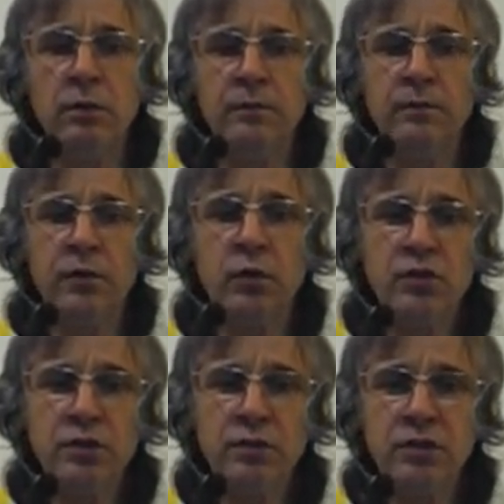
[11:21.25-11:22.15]
Да, да
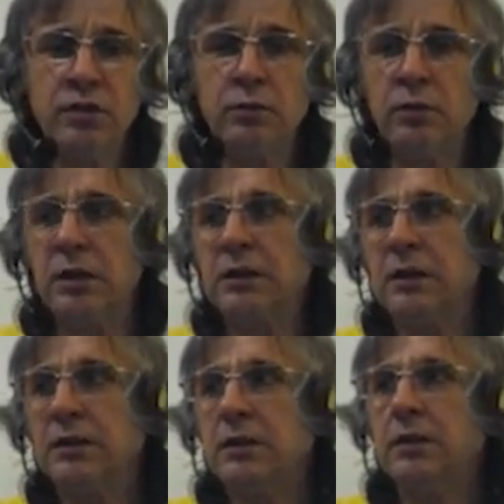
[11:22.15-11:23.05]
очень тяжело,
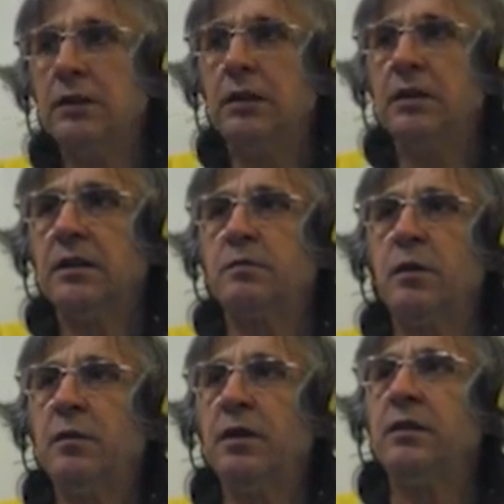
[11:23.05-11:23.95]
когда ты есть
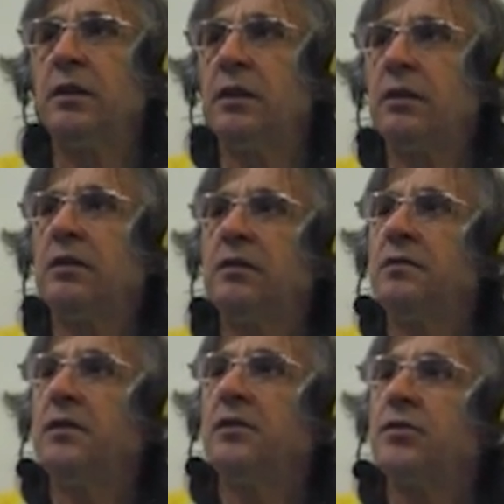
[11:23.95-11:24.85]
моменты, когда ты
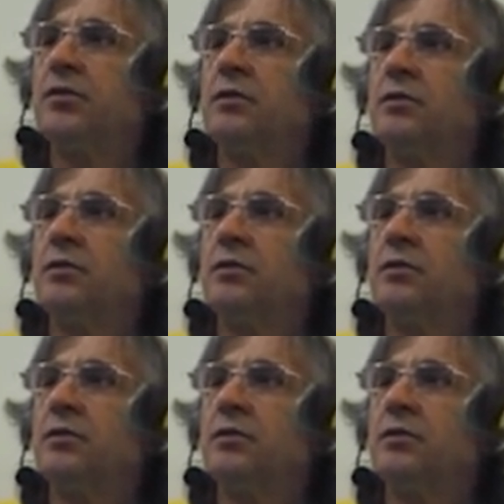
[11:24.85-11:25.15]
видишь,